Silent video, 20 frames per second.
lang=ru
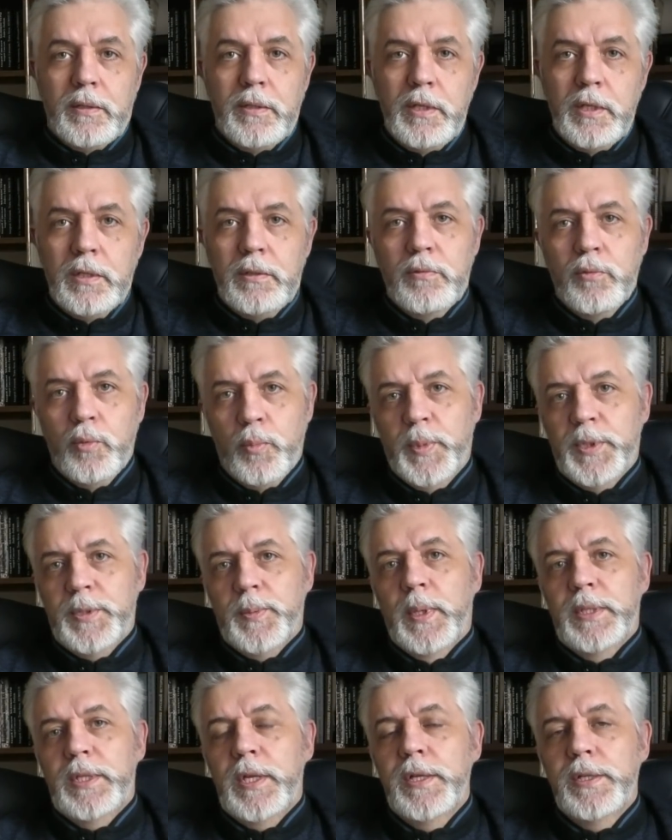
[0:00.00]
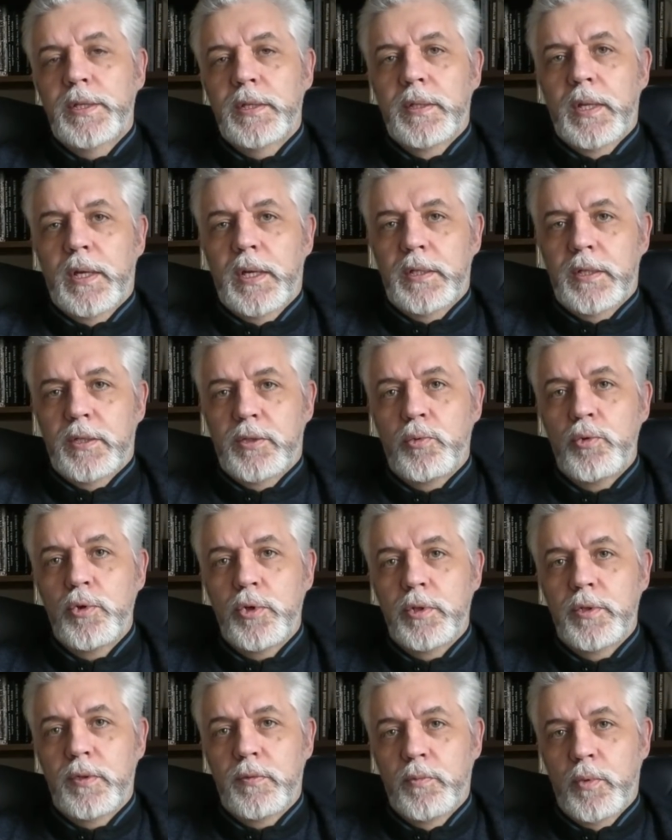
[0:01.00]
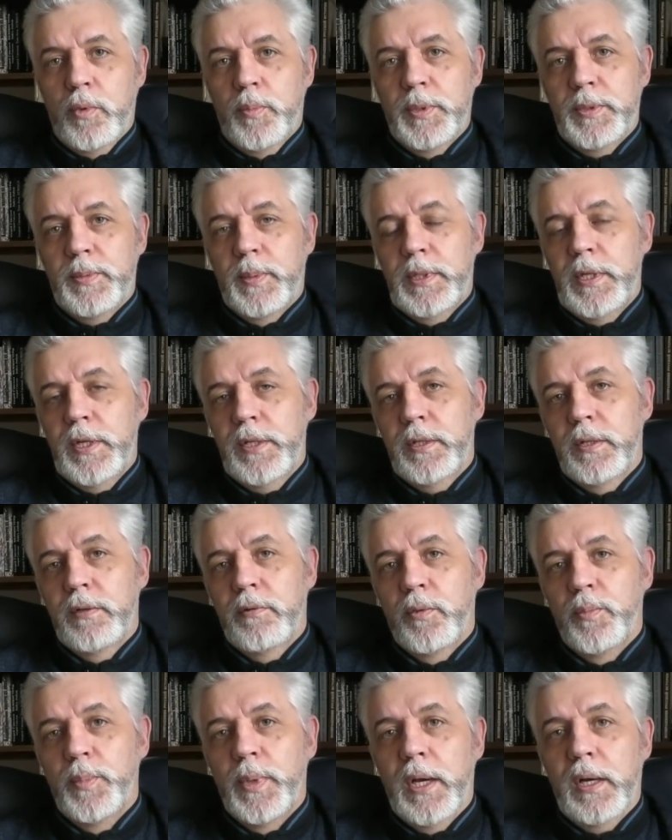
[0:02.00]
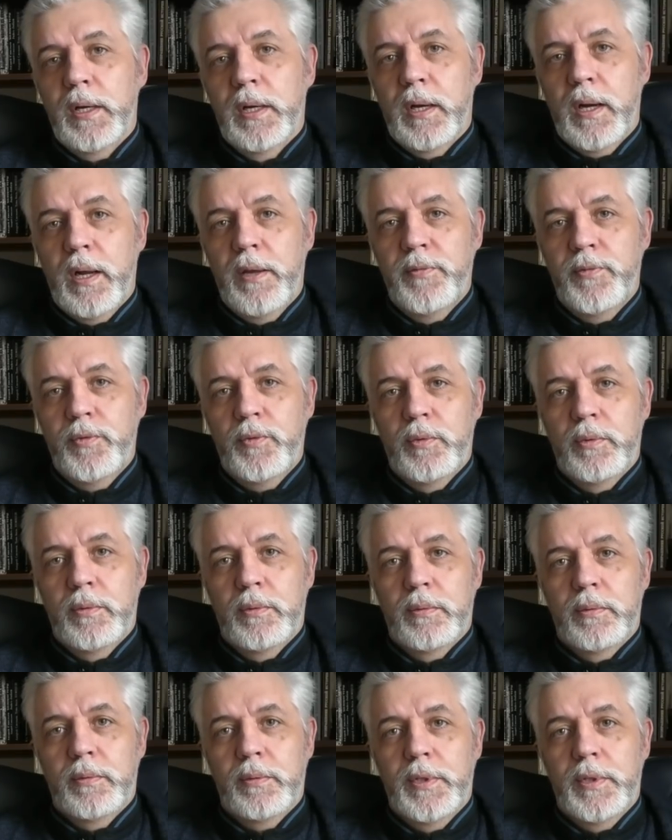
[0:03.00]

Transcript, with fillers: Нет, ну посмотрите на это существо, посмотрите на его биографию.